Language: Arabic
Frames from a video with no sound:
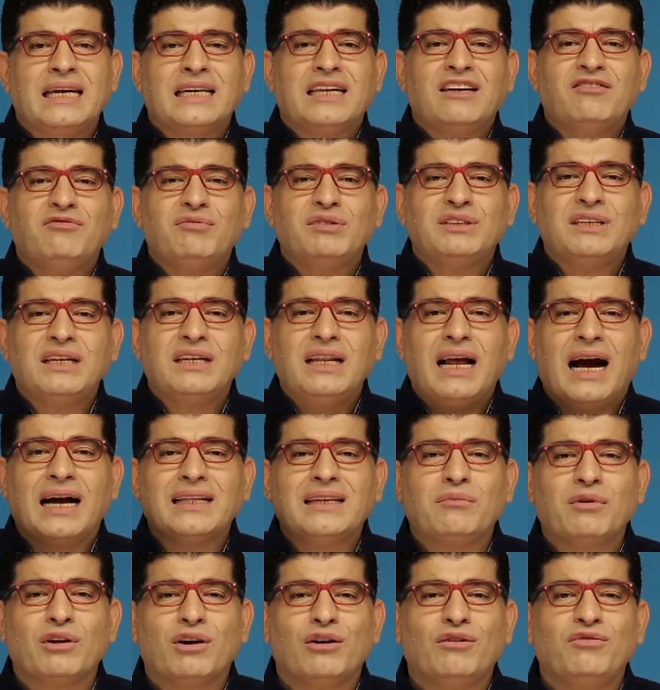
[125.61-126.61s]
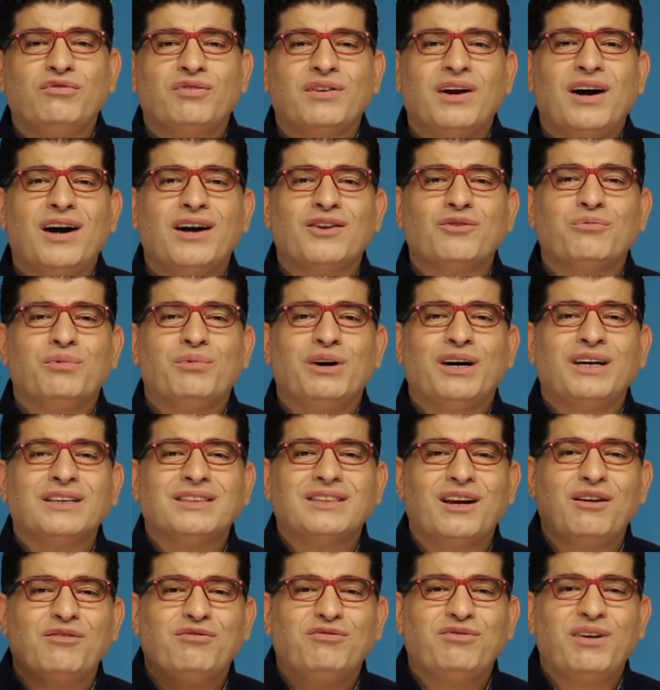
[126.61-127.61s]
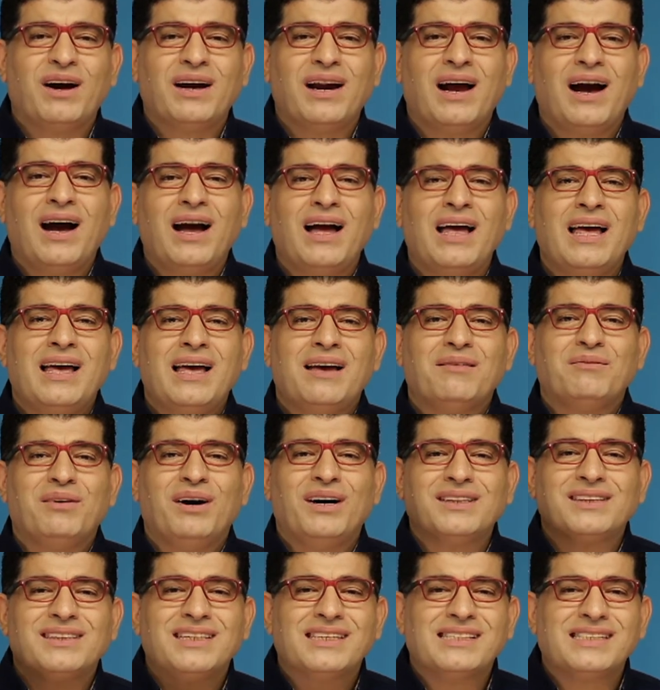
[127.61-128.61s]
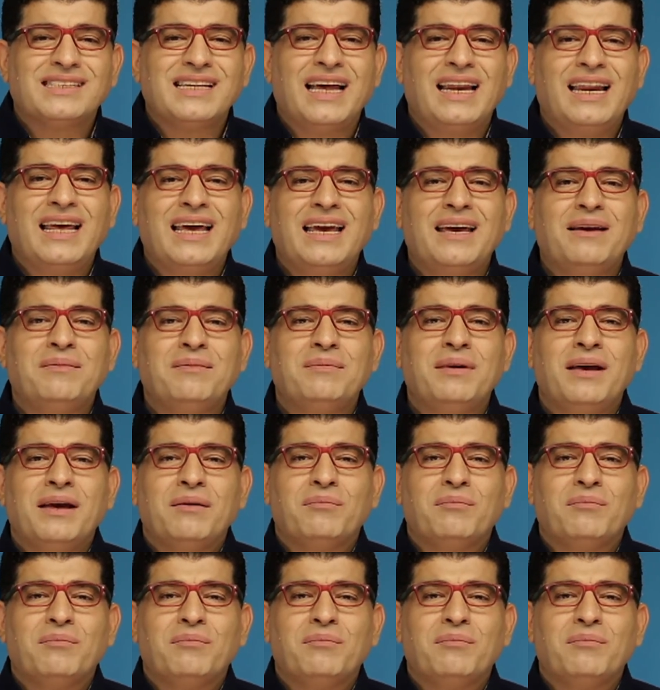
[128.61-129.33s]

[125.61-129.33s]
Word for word: كيف بشيل عدم الغفران بحط الفرح بحط السلام